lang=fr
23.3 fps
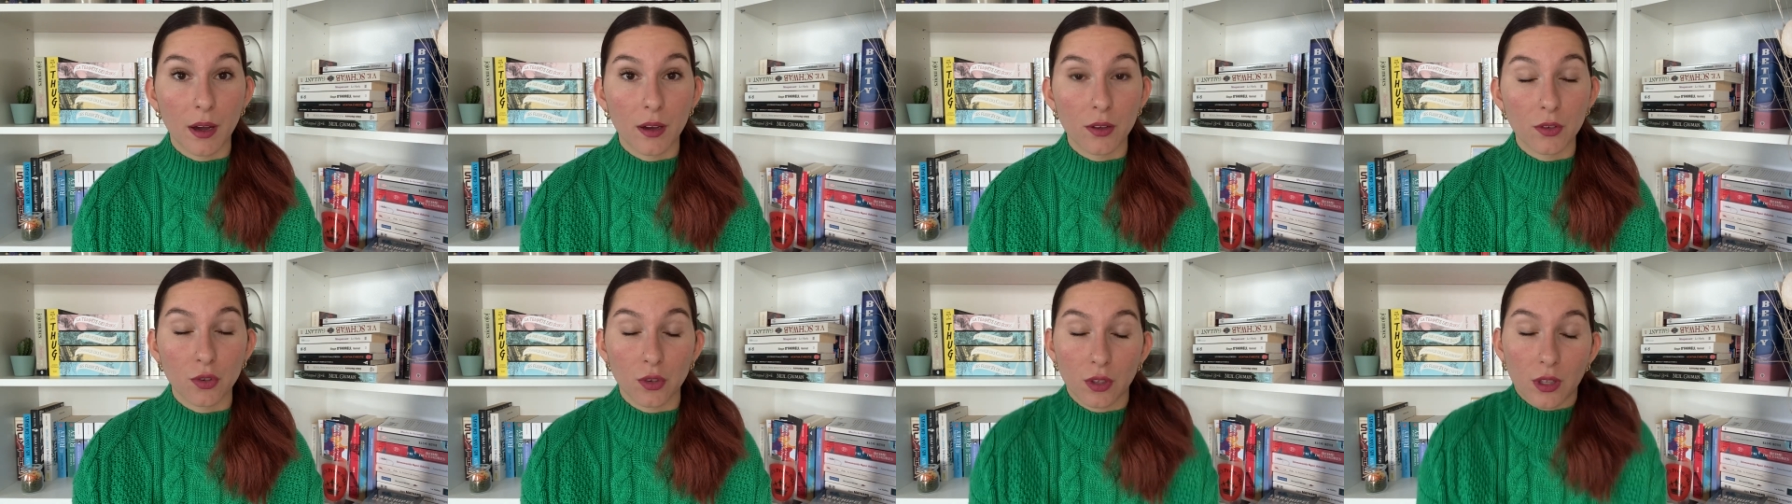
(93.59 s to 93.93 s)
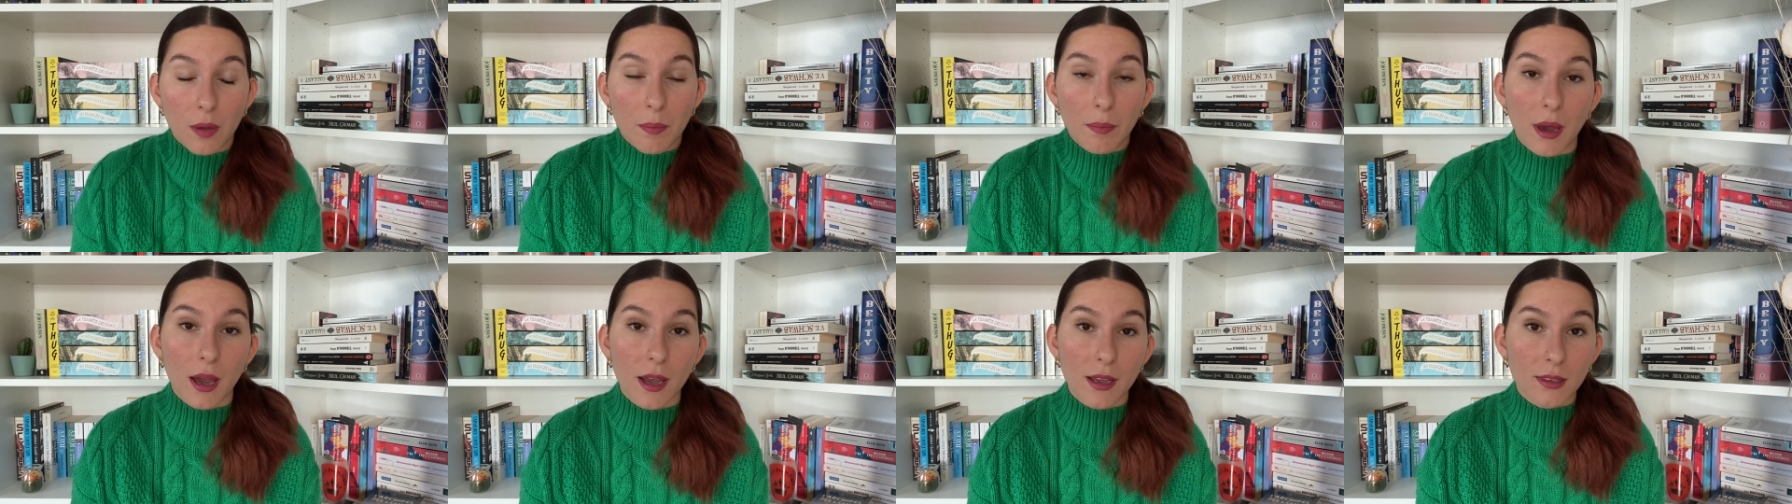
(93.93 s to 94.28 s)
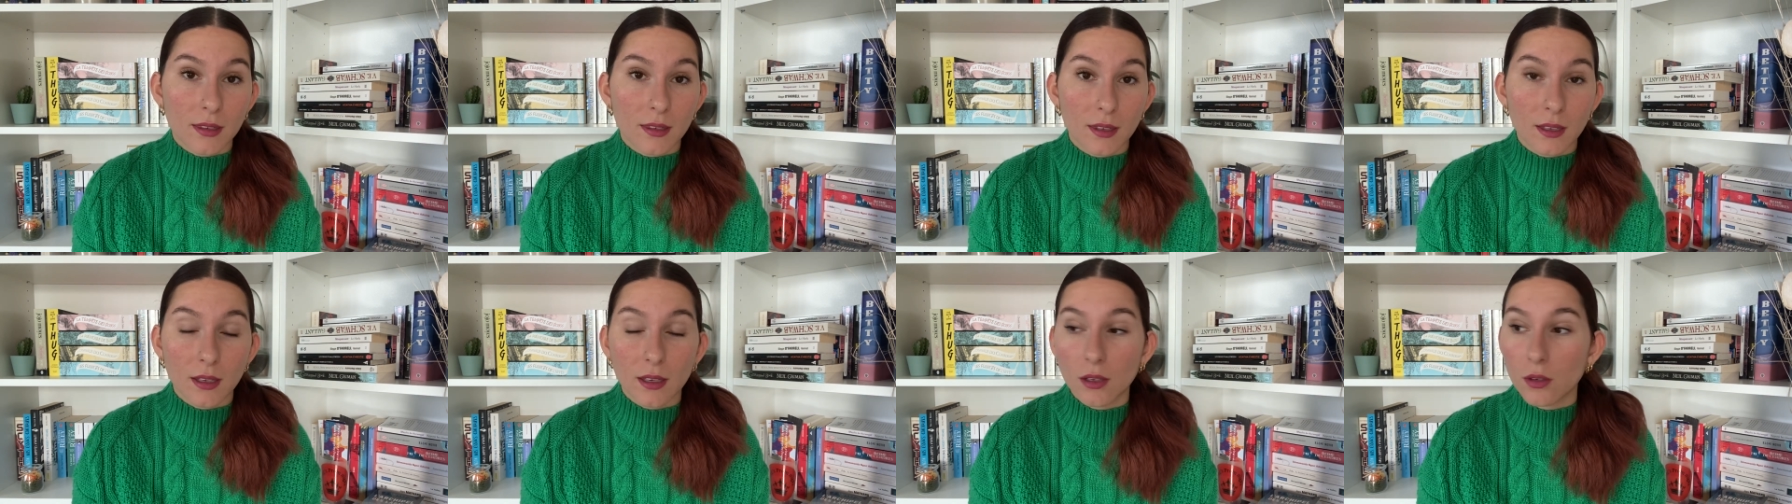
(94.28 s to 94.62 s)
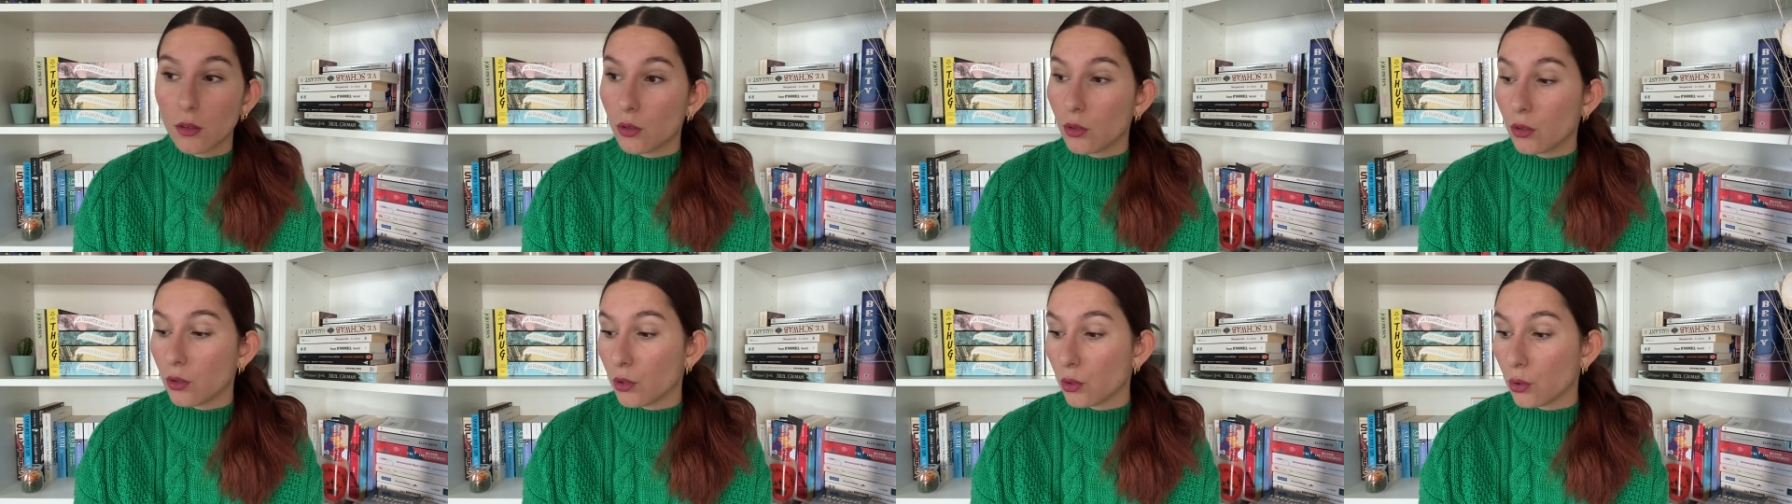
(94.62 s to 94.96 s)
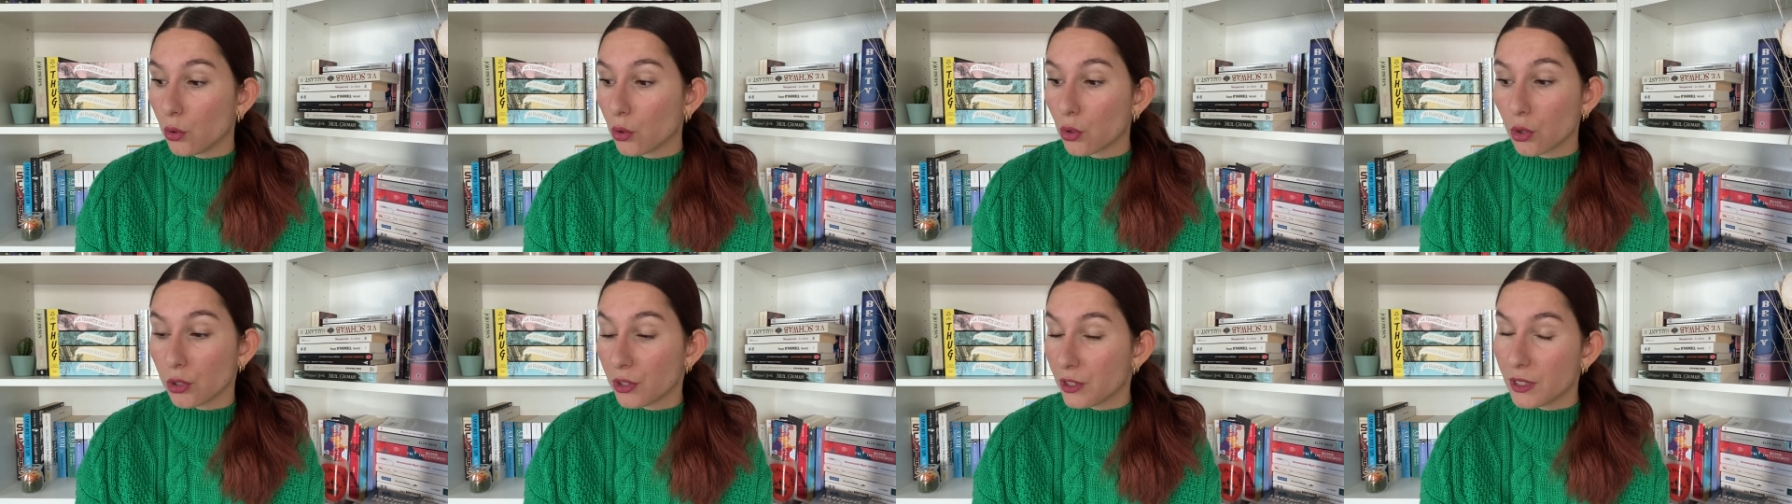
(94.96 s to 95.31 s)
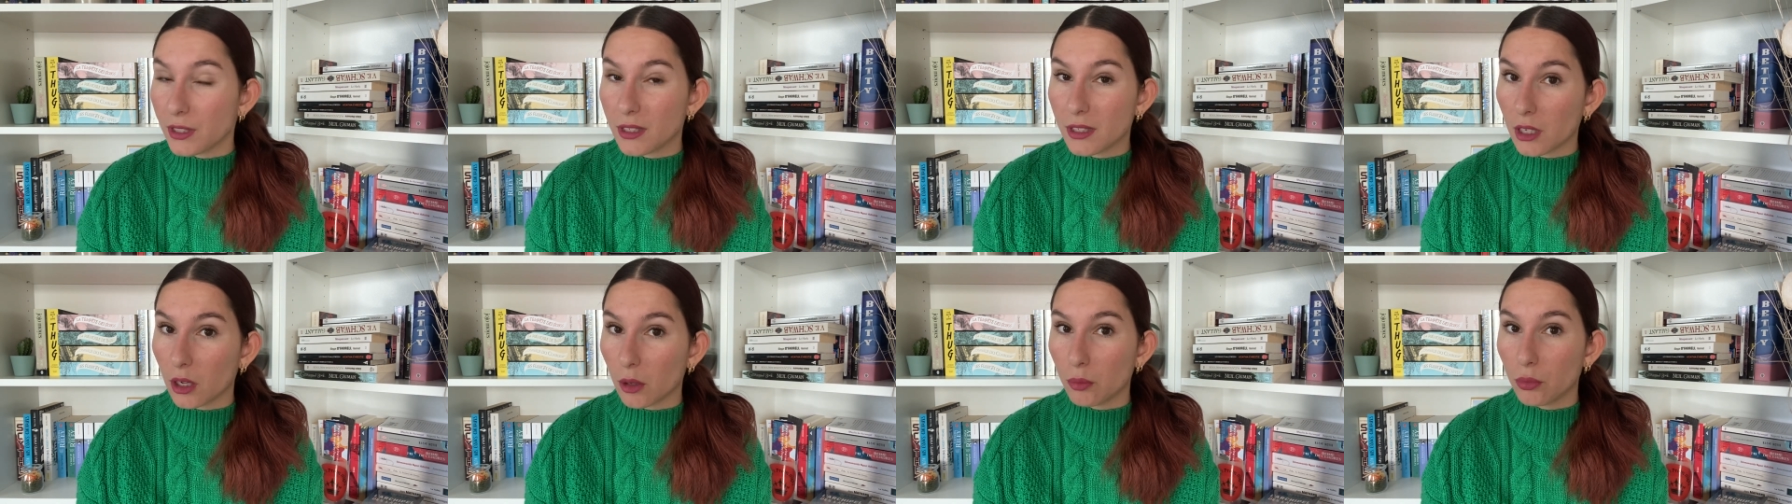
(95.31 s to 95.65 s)
j'en ai, pas assez euh, au
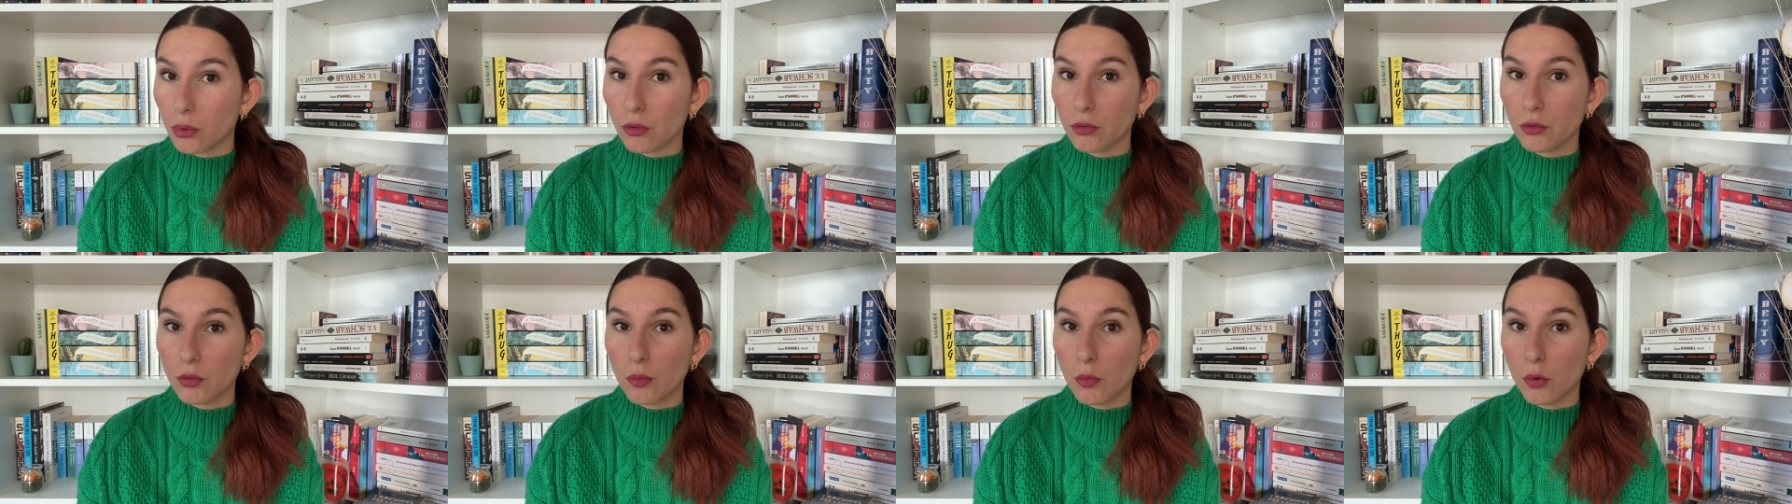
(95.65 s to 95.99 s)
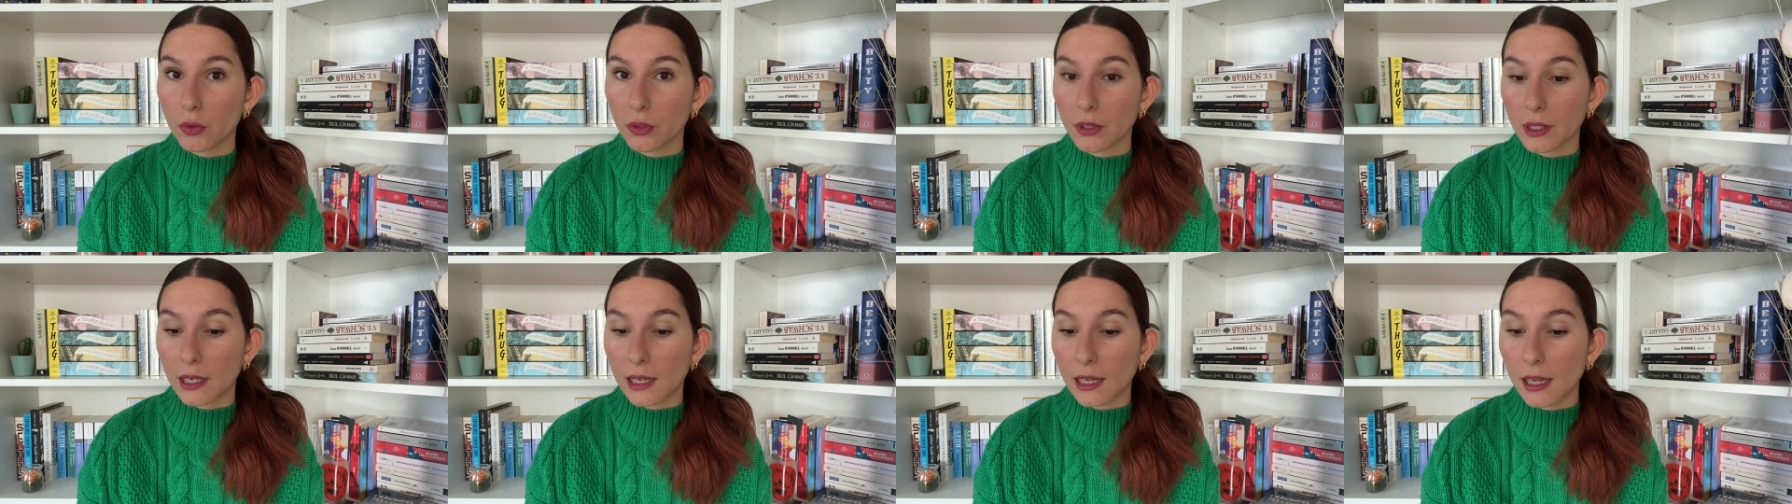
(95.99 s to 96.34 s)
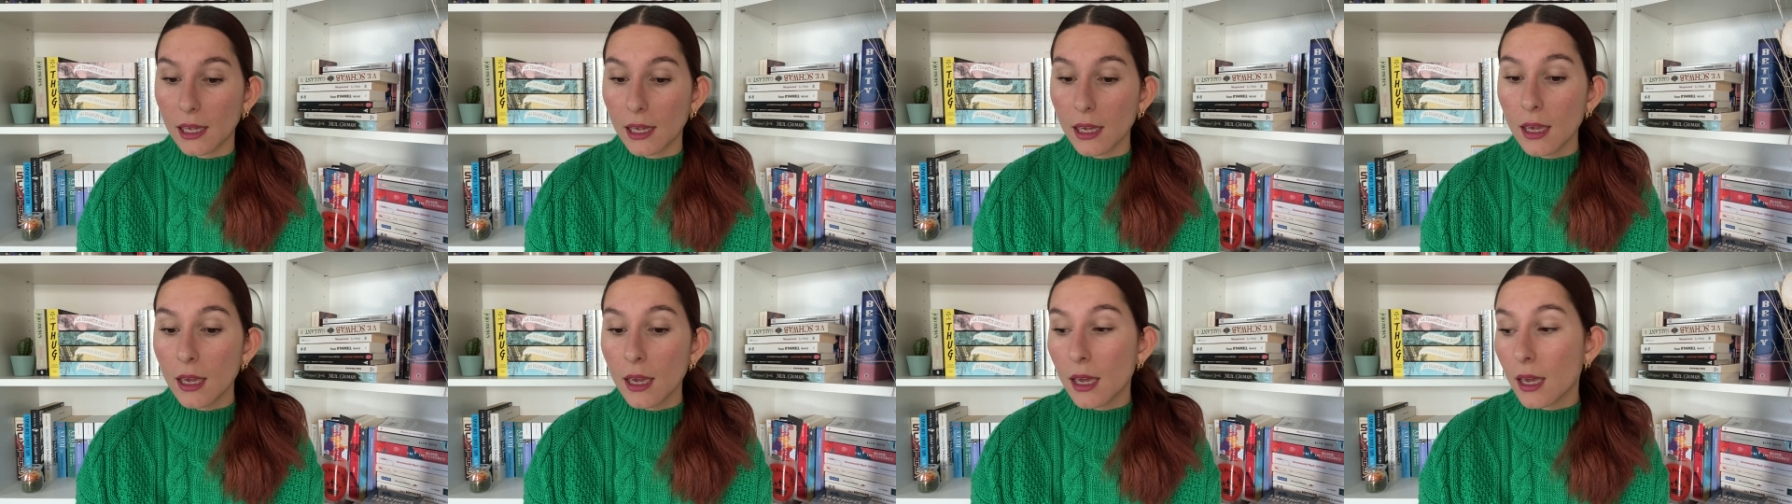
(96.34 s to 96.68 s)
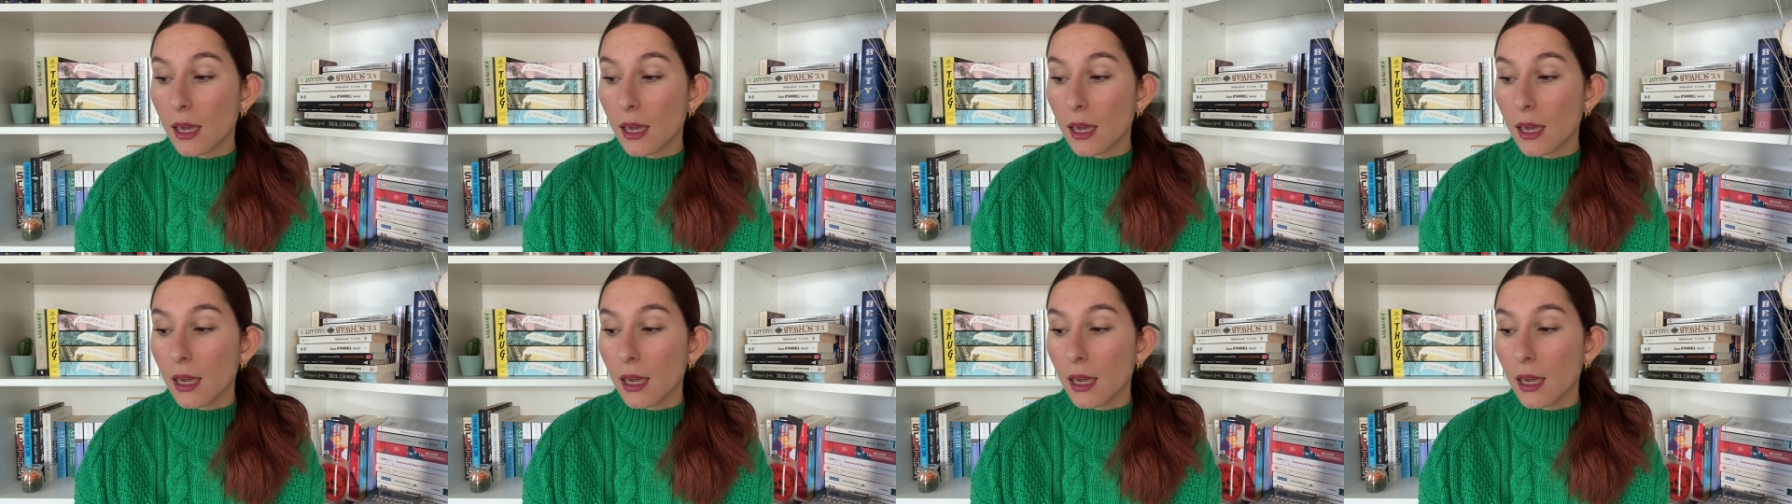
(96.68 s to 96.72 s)
quotidien pour vous montrer.